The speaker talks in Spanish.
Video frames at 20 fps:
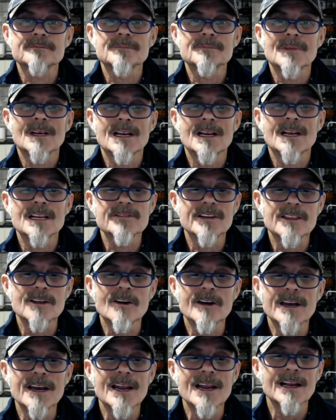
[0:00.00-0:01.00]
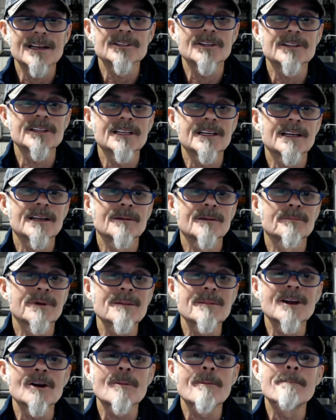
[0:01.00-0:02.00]
clasificación general, donde
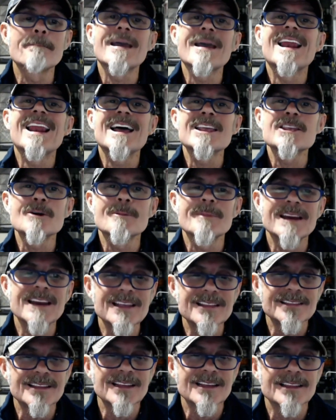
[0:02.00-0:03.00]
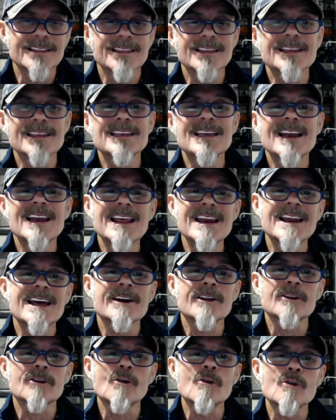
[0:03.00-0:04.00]
primero Pelayo Menéndez y Elena
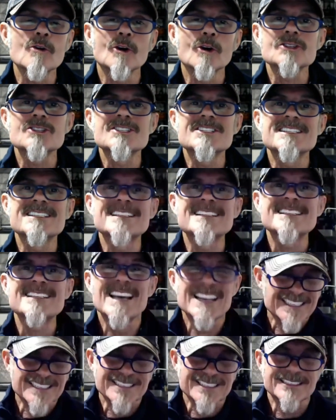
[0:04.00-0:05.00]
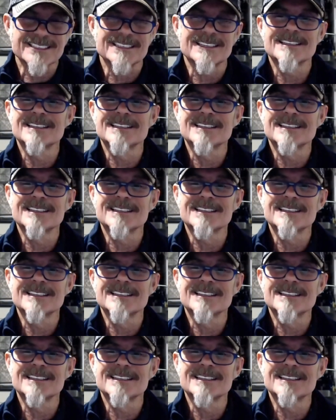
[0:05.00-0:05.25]
Rouco Chas